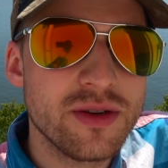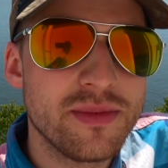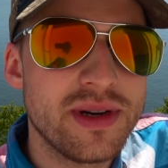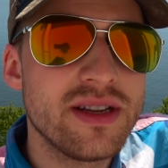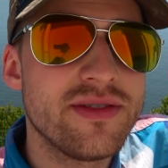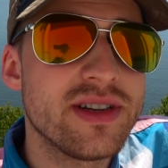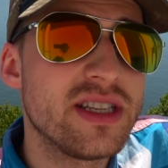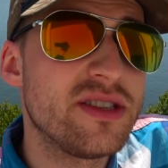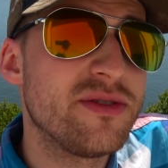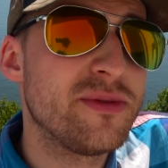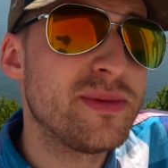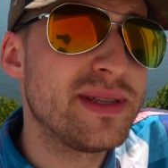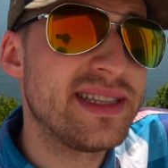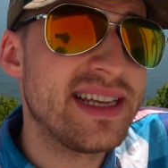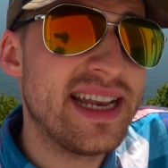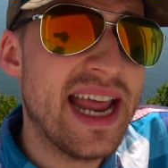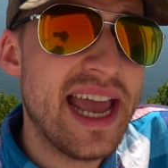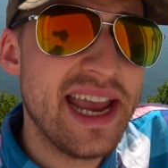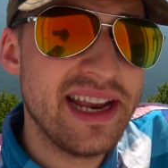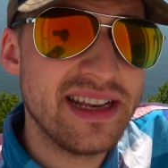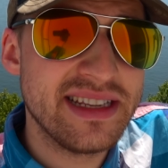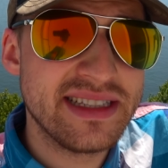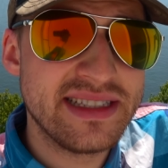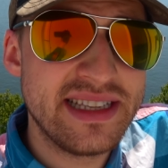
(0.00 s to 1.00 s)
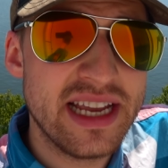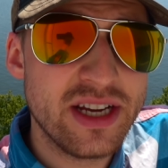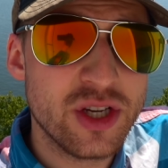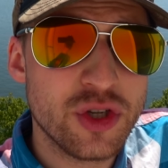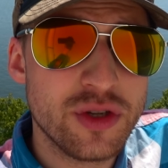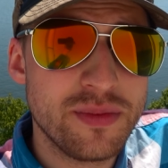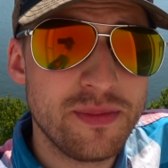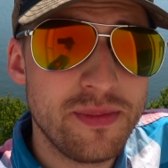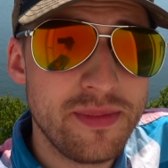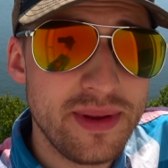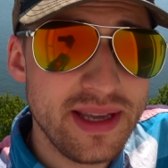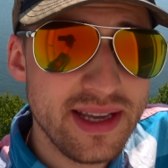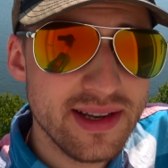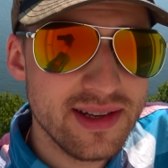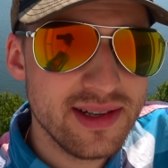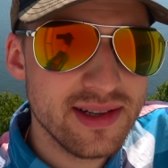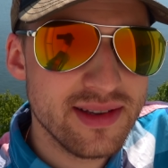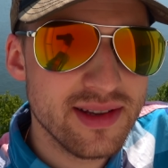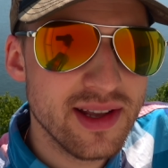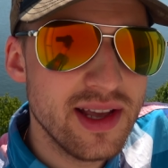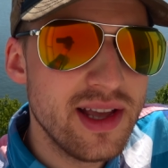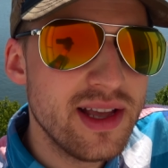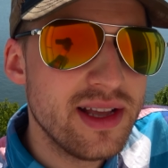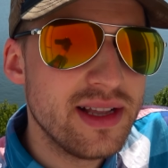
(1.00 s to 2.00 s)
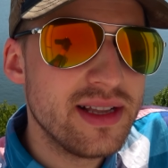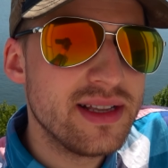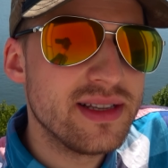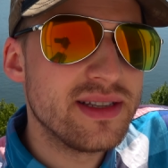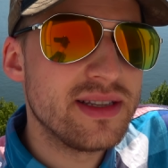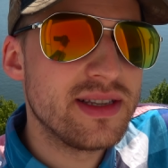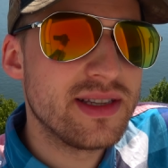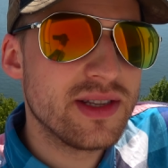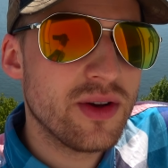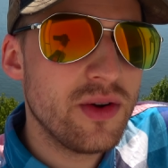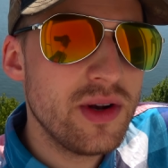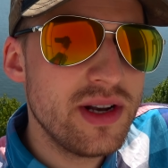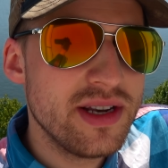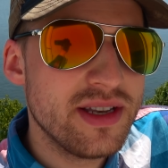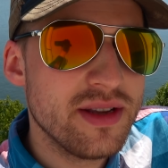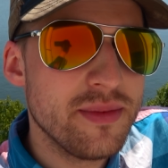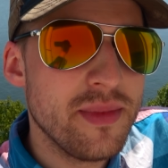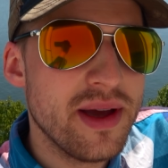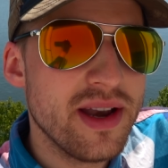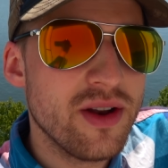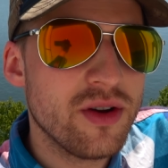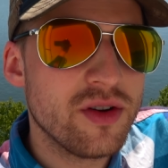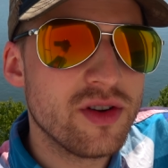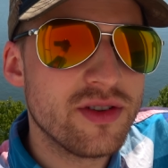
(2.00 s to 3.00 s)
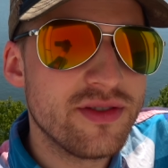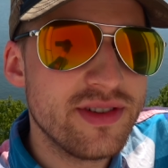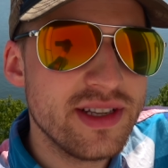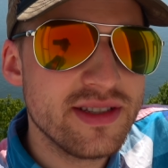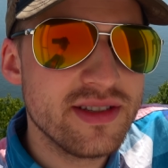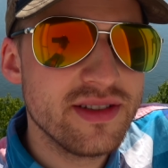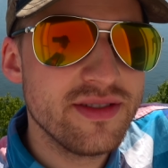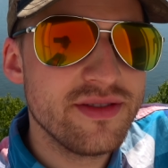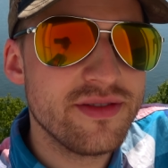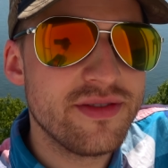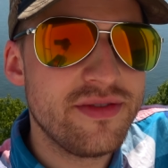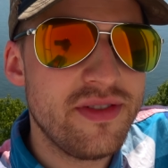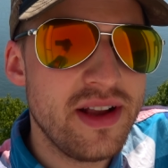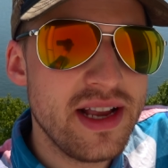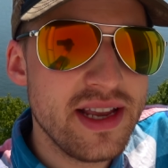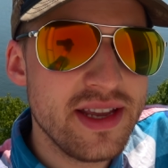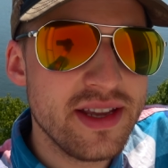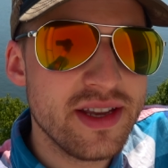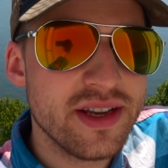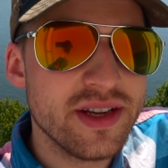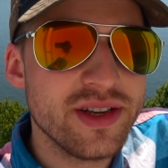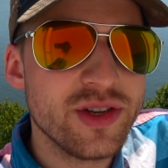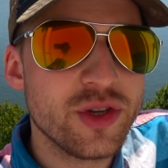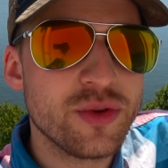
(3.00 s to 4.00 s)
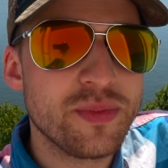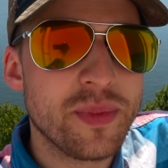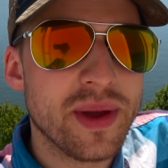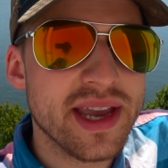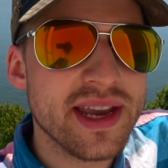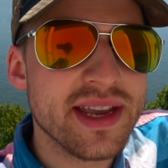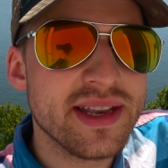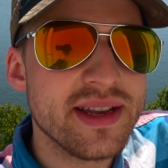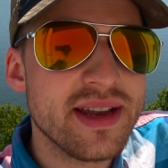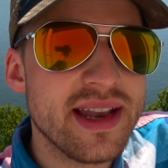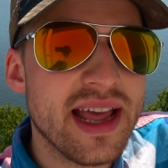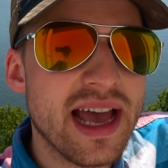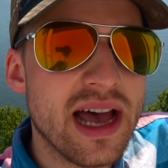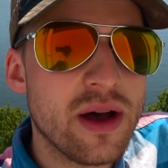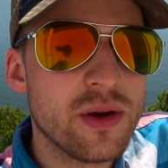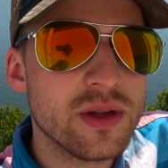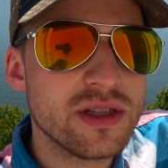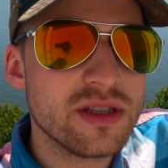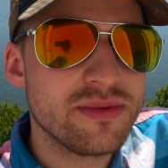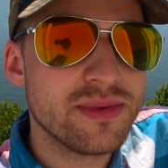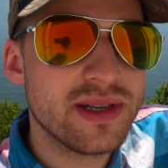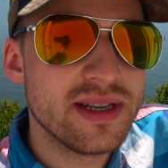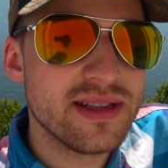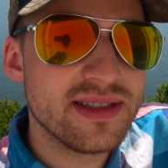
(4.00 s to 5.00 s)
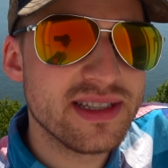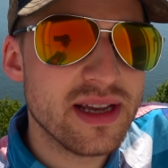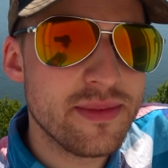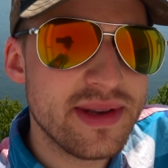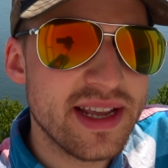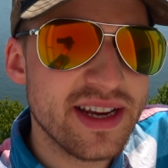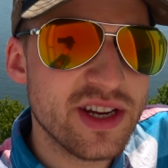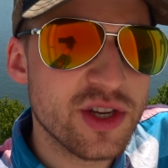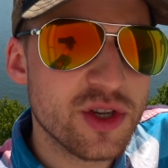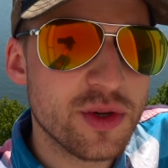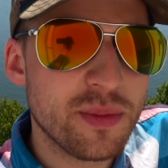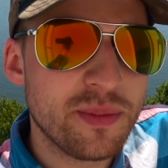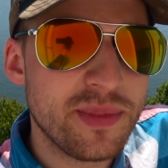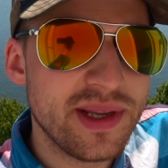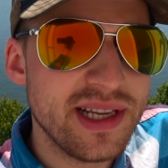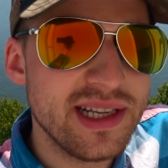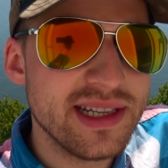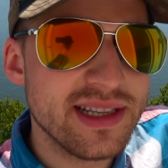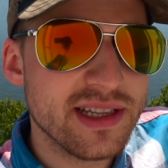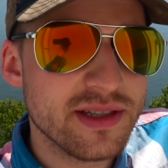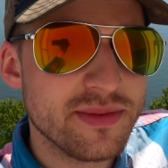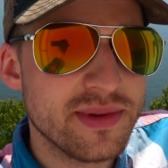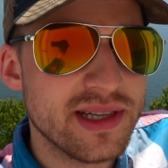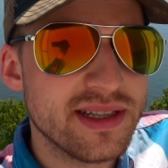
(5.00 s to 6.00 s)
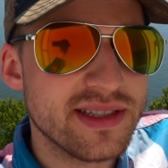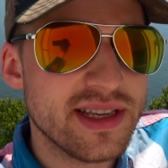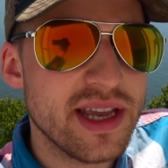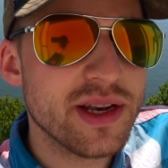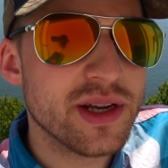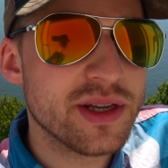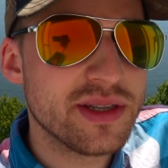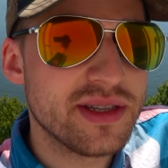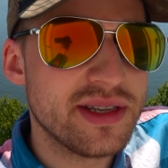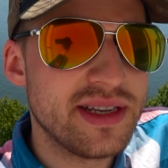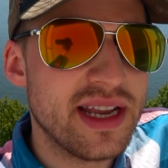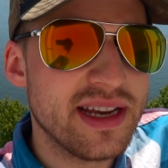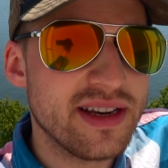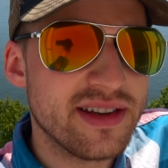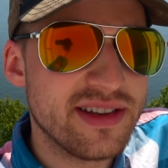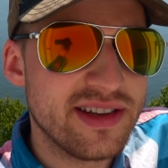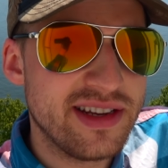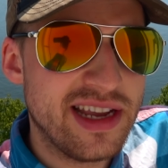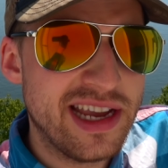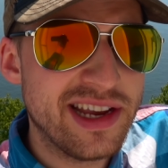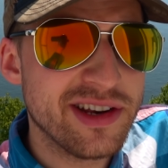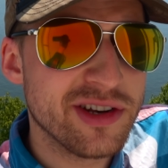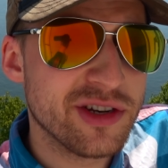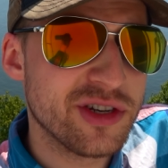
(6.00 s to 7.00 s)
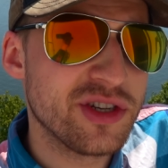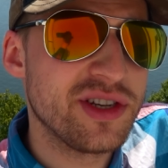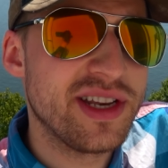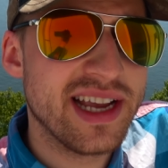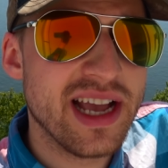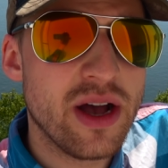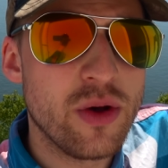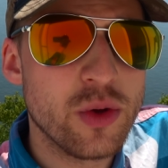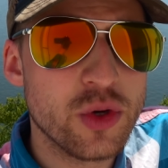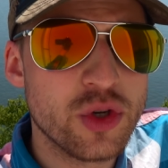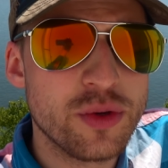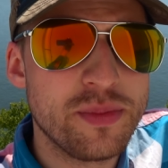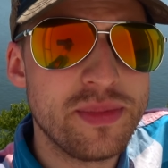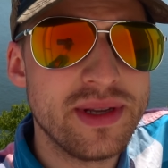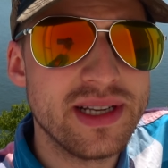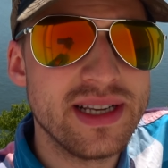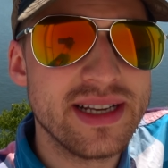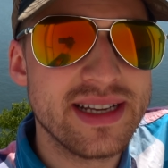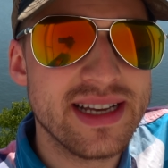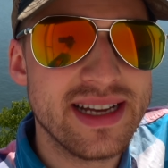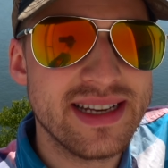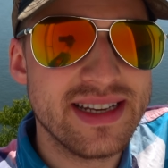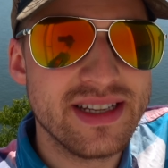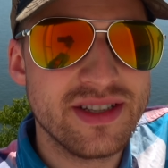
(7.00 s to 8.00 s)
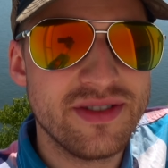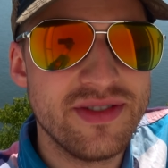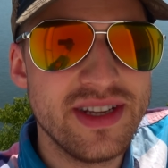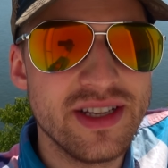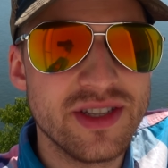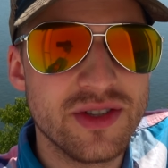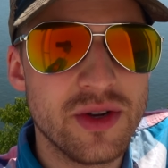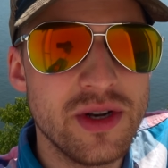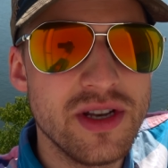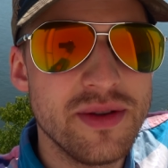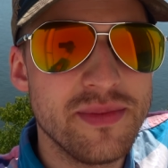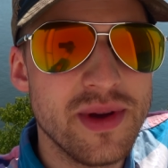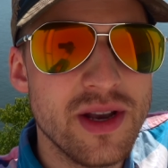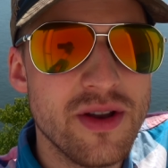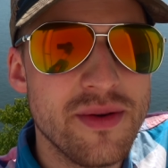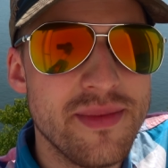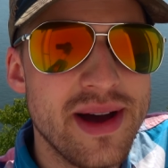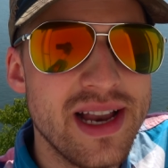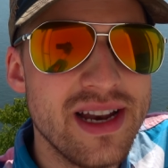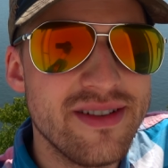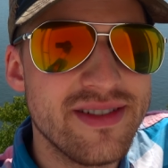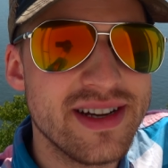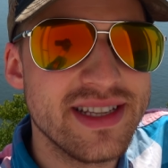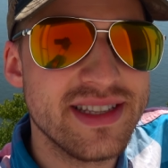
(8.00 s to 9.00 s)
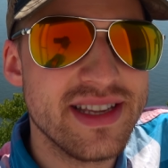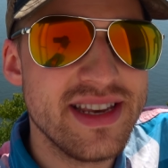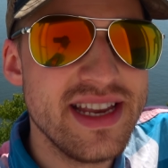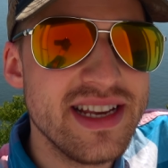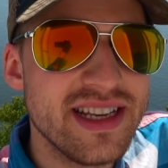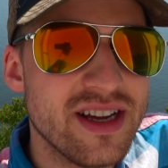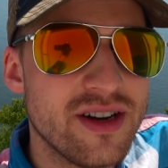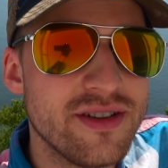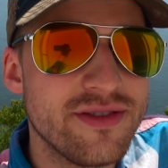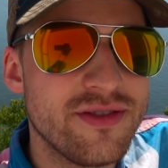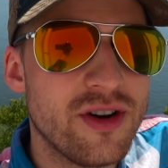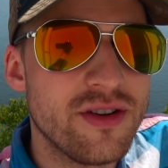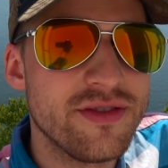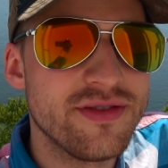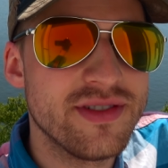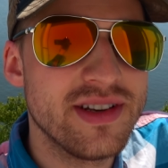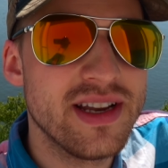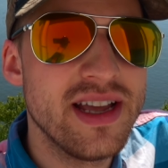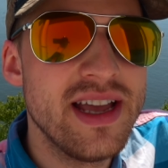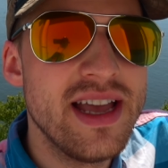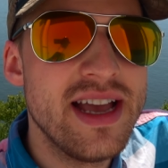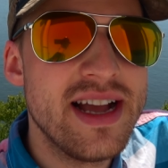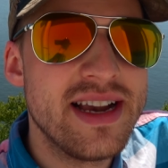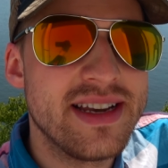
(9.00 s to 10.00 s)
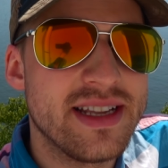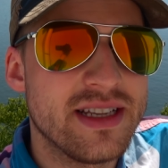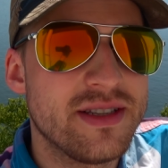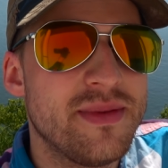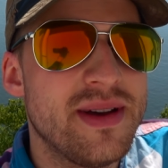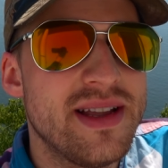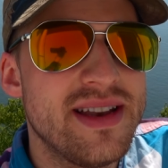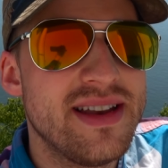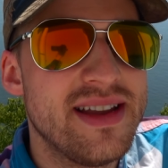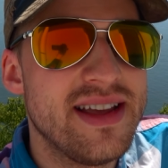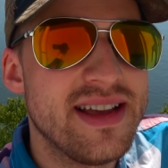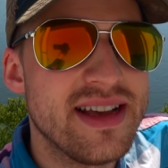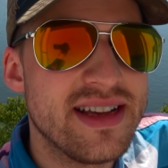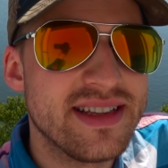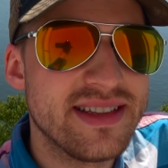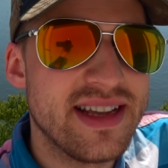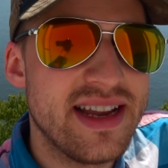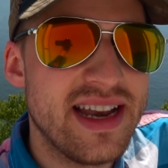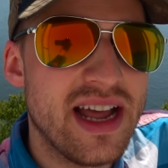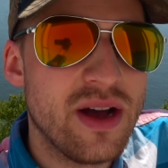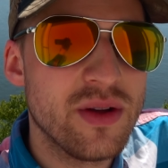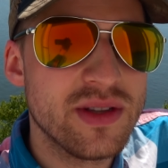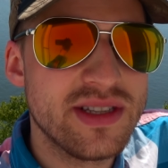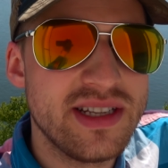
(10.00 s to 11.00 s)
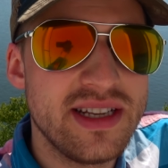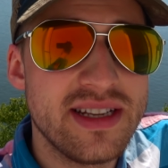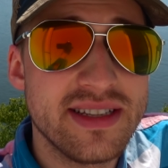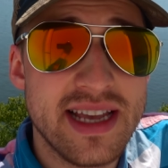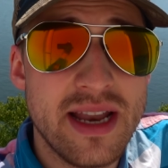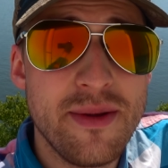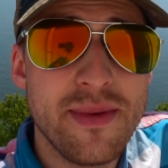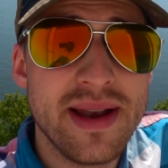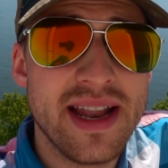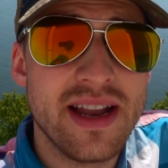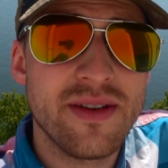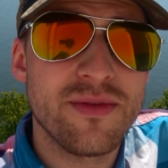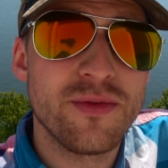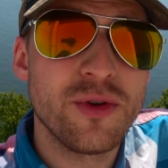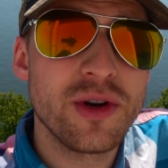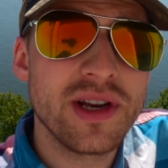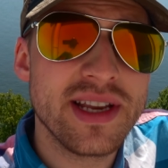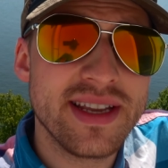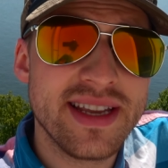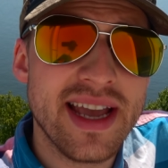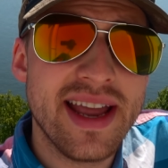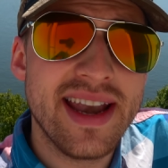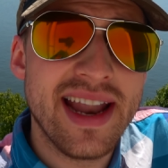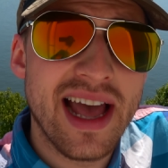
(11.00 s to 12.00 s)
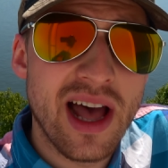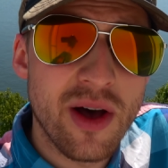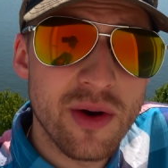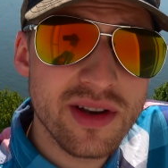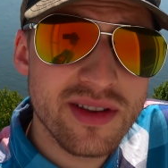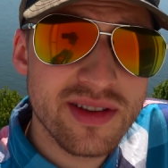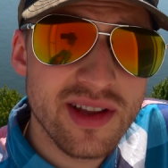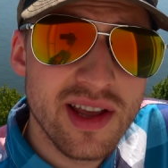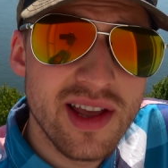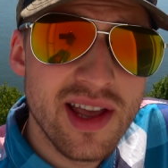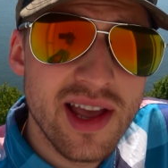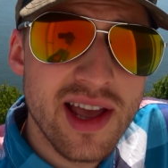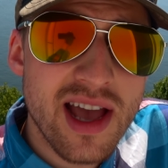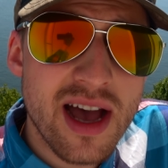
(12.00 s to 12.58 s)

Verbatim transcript: Normalerweise, wenn man sein eigenes Deck spielt, sollte man auch wissen, welche entsprechenden Outs man in seinem Deck spielt, dass man das gegnerische Deck, gegnerische Deck ausspielen kann. Deswegen sollte man normalerweise nicht darauf hoffen, dass man äh, seinen Out zieht, es sei denn, man hat wirklich ein Out.